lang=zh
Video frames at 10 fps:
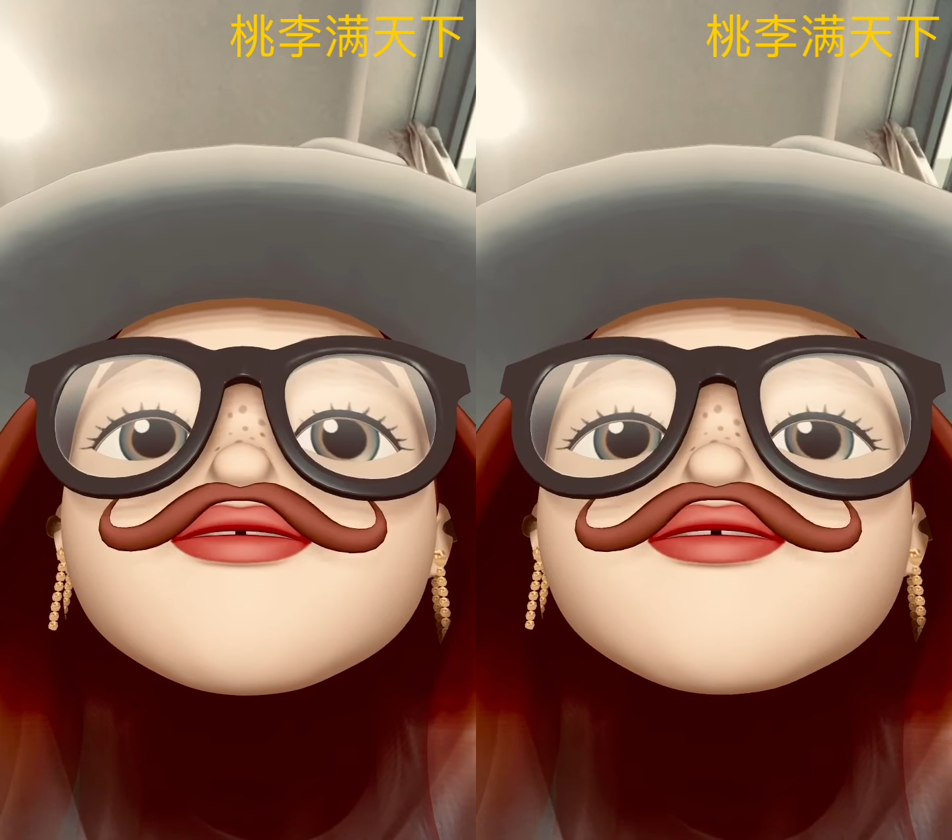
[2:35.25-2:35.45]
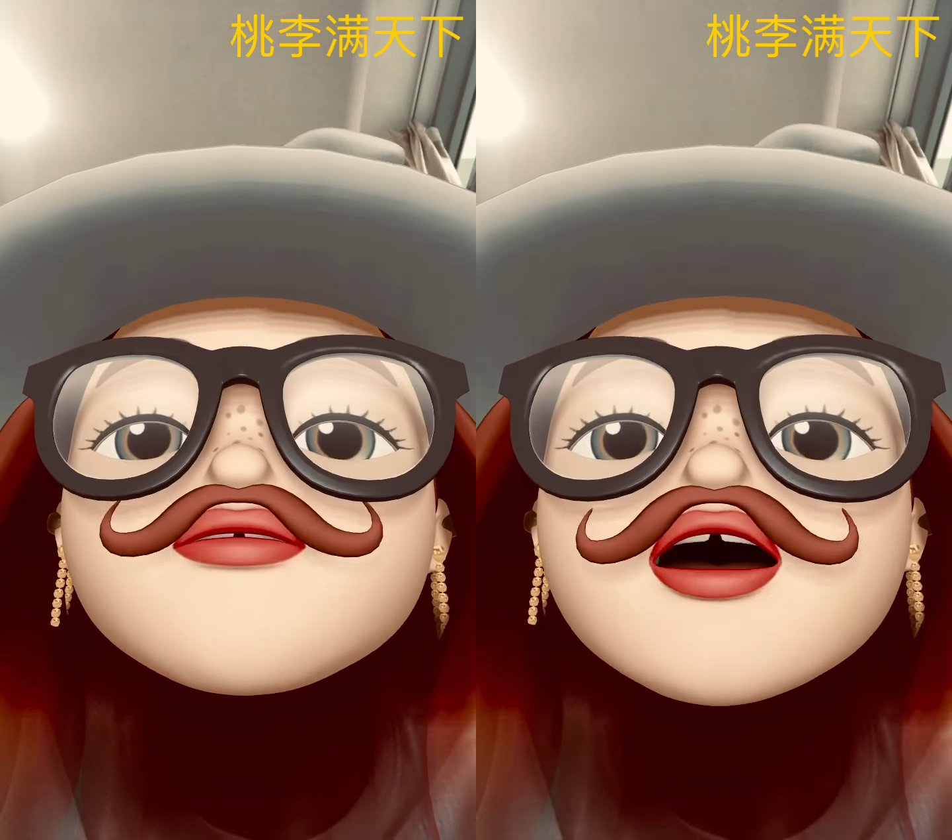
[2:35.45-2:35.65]

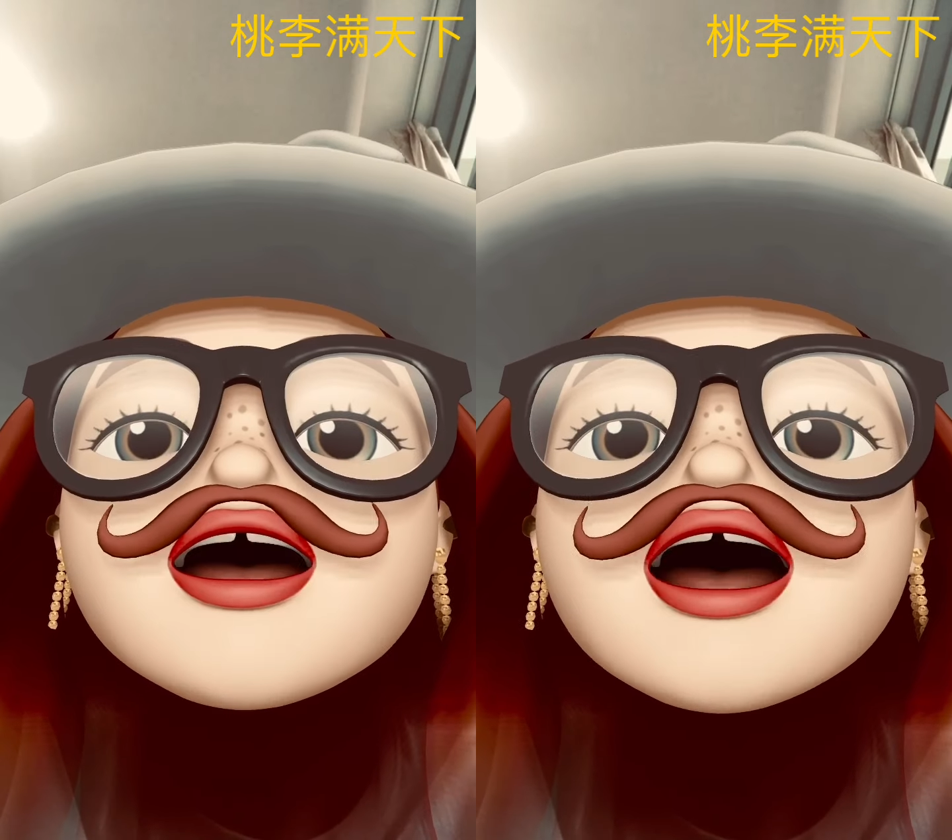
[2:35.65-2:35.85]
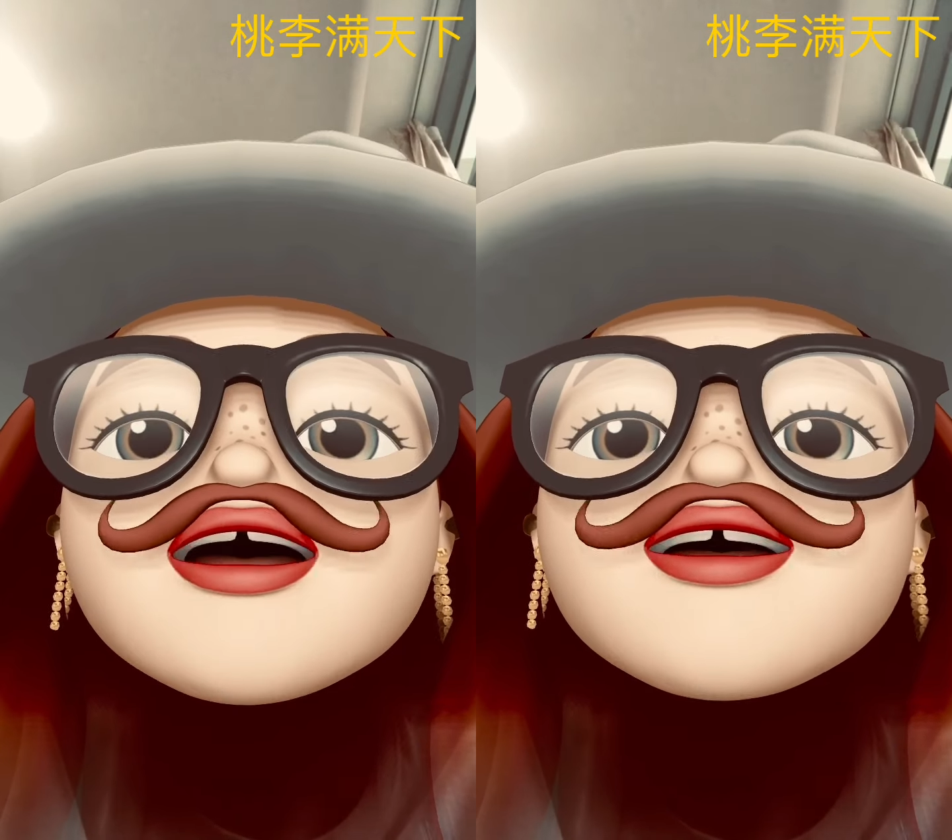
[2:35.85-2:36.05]
并
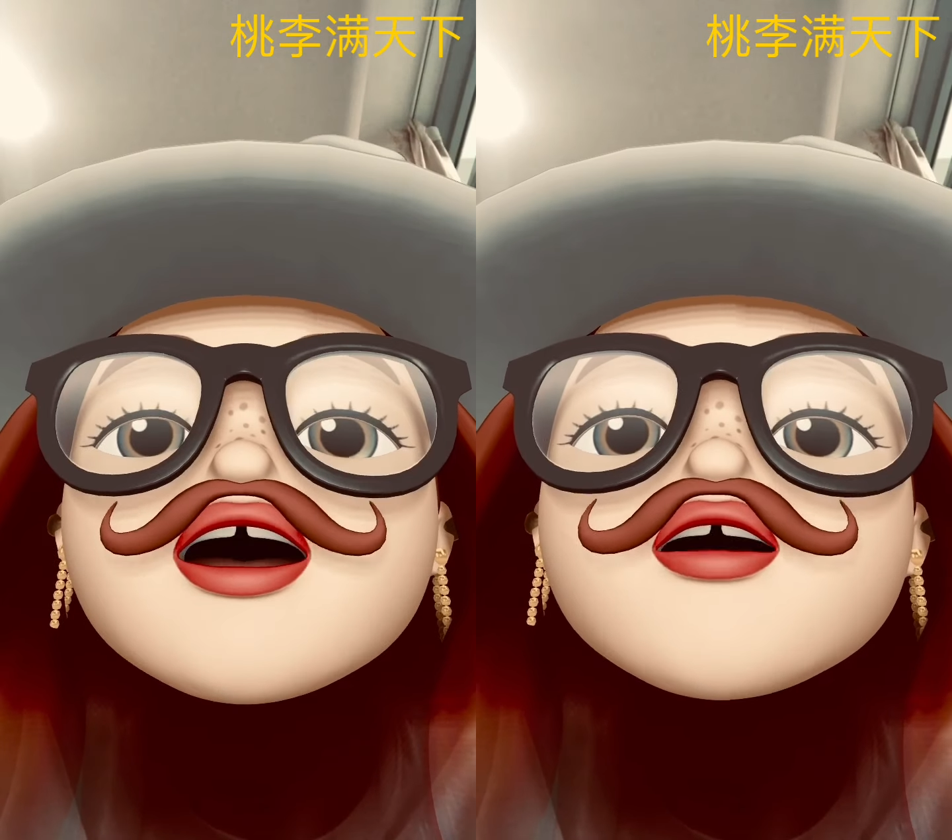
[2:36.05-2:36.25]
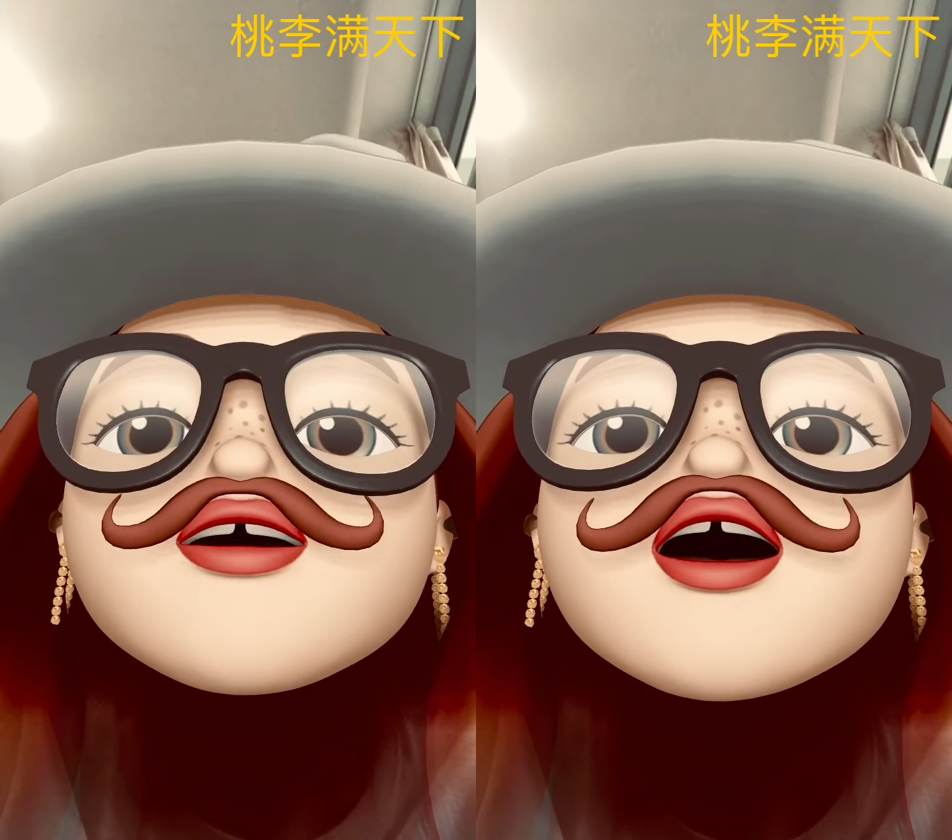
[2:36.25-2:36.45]
看到
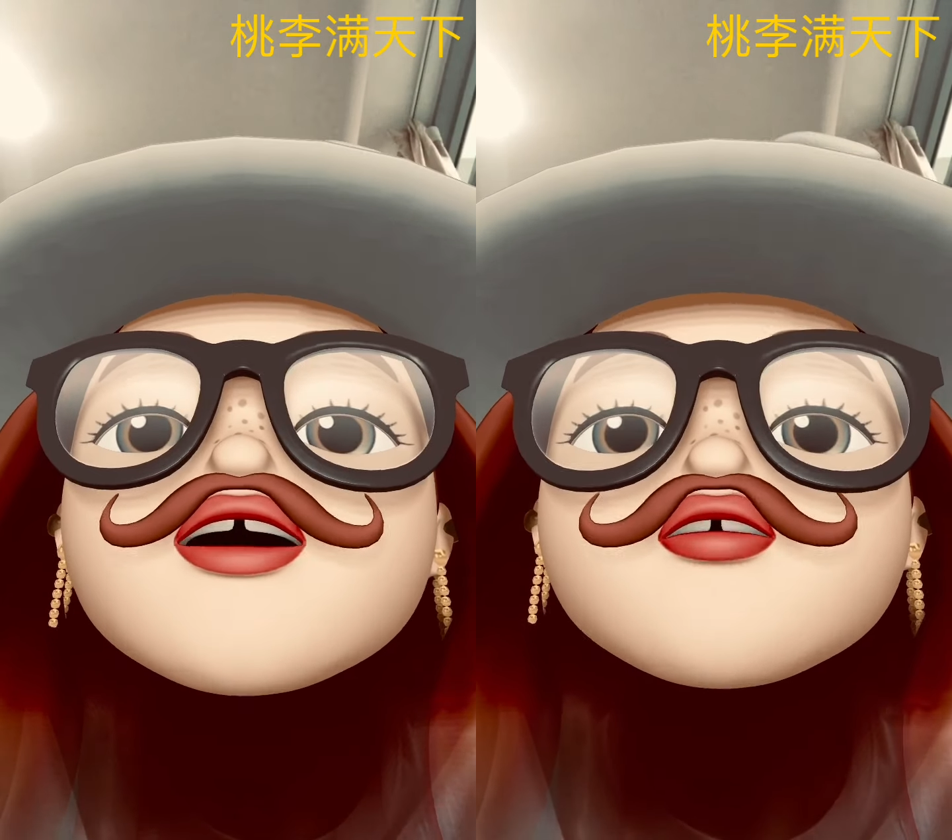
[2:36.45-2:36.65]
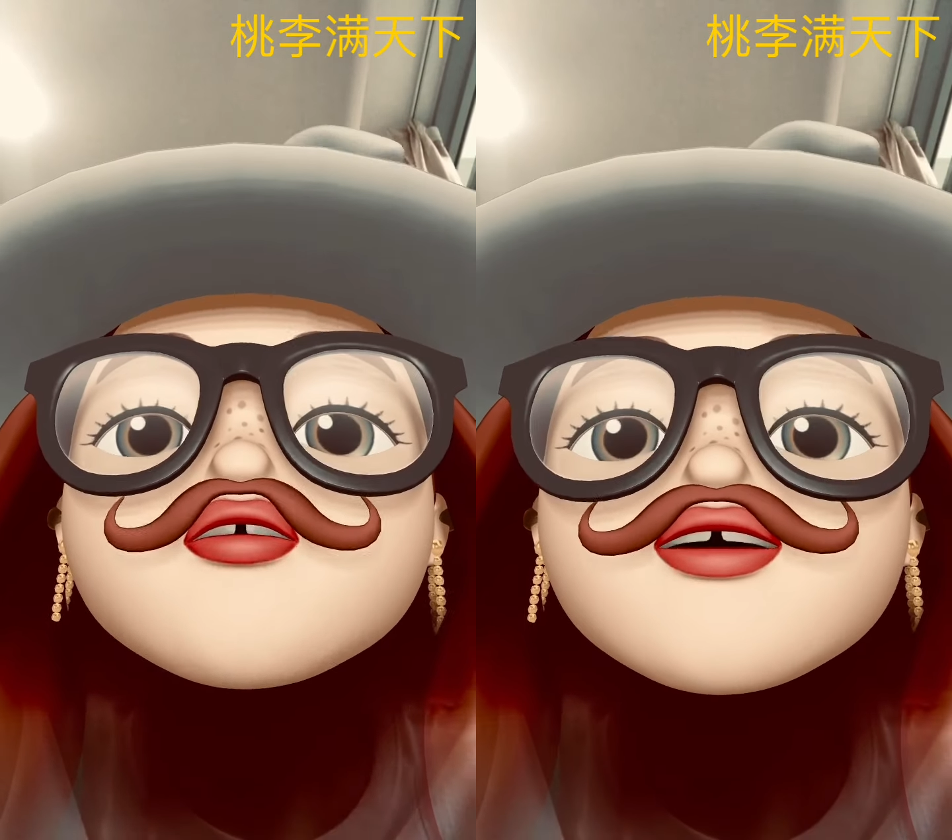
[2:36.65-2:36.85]
了学